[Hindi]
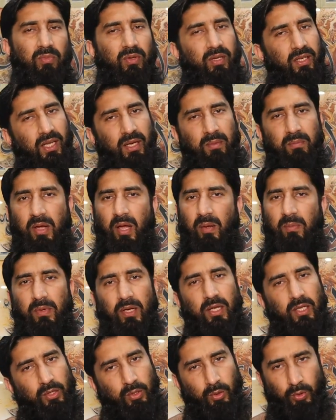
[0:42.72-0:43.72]
ये
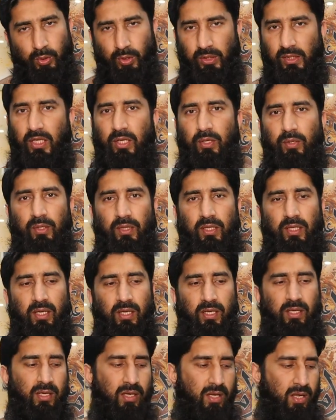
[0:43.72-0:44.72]
मामला तो होते ही होते
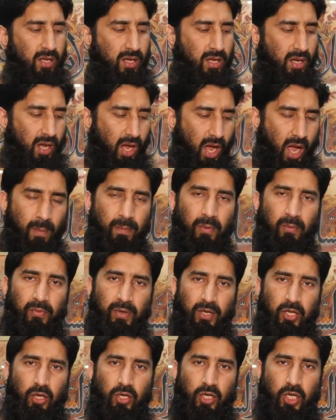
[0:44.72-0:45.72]
हैं अब
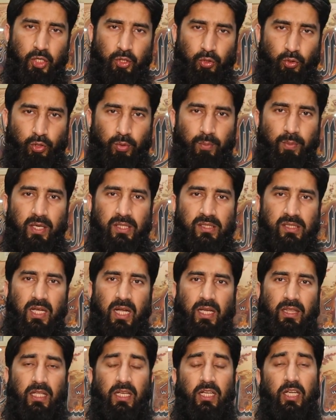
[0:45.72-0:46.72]
वीडियो के शुरू में अर्ज
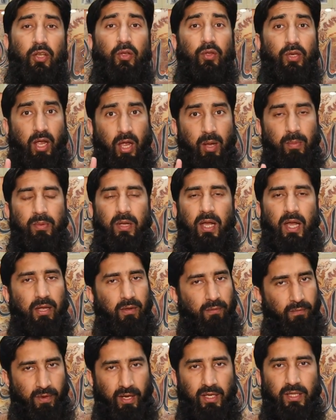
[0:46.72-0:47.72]
करते चले और आपका
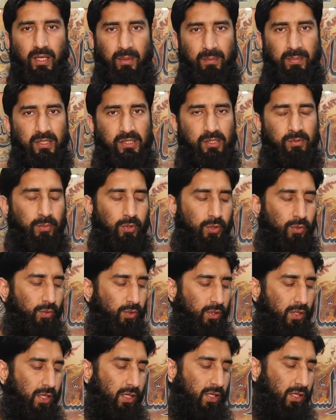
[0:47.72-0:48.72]
एक फ़ायदा भी इसमें
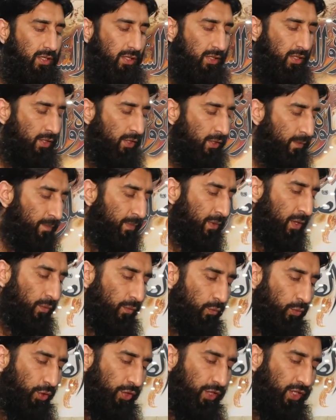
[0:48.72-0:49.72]
होगा
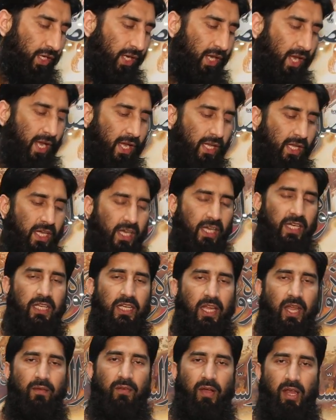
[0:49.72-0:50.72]
वो ये है कि
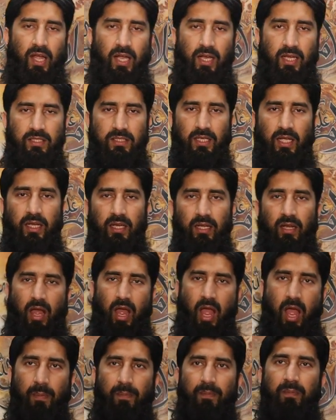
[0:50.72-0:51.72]
ये वाला डिज़ाइन
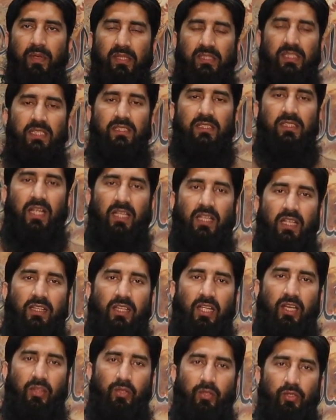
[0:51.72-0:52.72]
आप में से
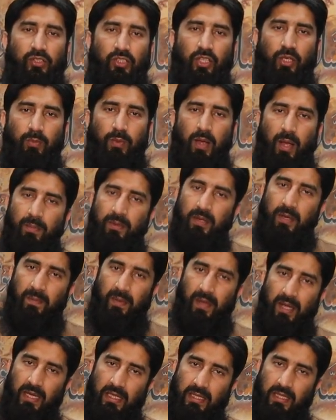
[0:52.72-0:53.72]
ज़्यादातर दोस्त अखबाब ने
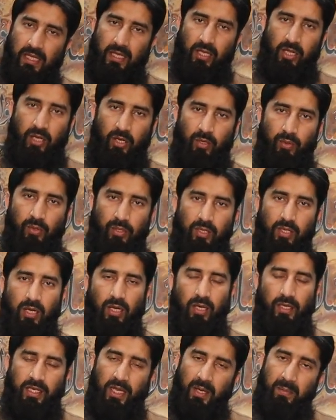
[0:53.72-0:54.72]
पहले देखा
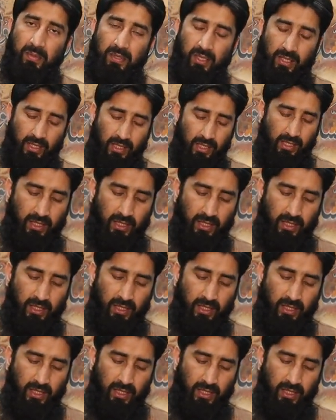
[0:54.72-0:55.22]
होगा ये भी